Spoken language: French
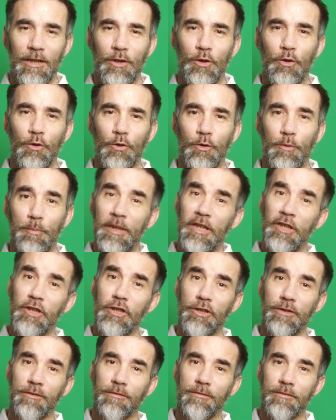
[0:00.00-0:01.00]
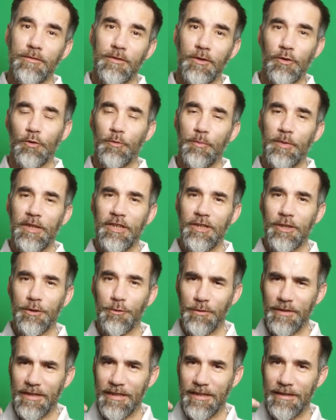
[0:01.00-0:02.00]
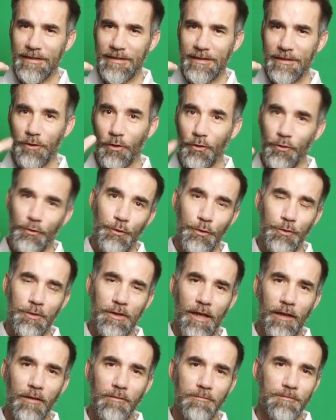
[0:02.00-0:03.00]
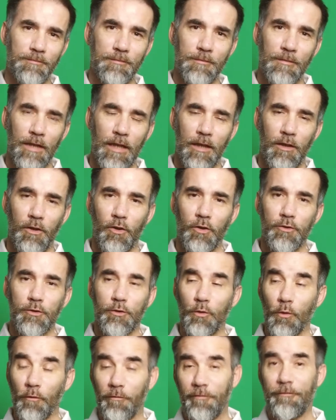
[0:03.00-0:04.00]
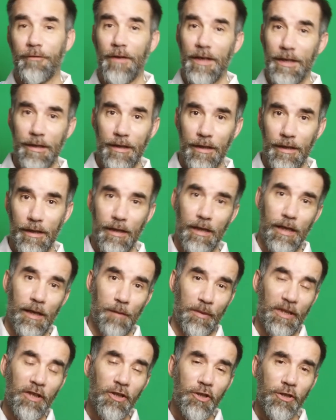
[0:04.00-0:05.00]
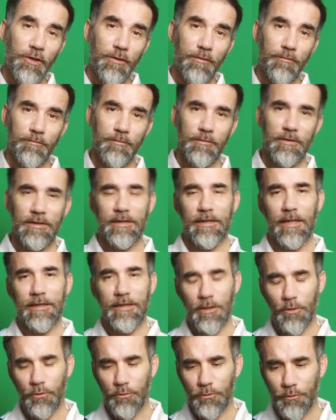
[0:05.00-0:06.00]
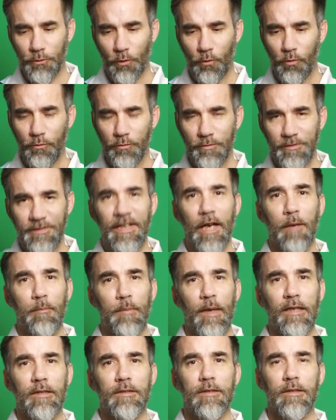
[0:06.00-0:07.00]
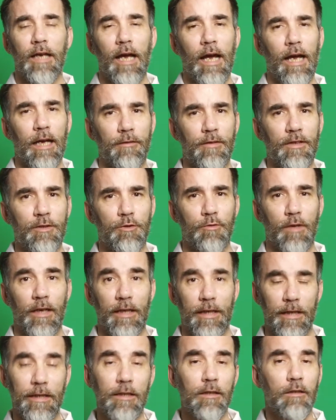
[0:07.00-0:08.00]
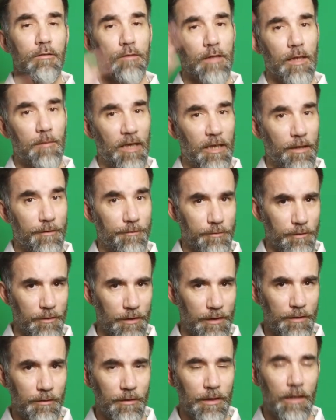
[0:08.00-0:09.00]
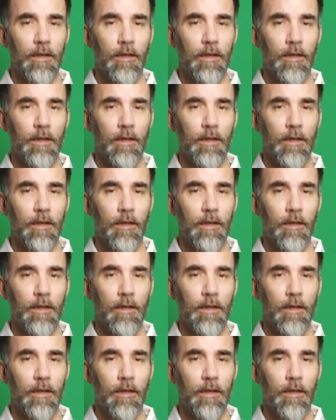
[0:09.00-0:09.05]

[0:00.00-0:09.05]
Le pitch, le pitch est utilisé dans deux cas. Lorsque l'on fait un pitch, c'est-à-dire le trou d'impact arrivé sur un green quand la balle a volé,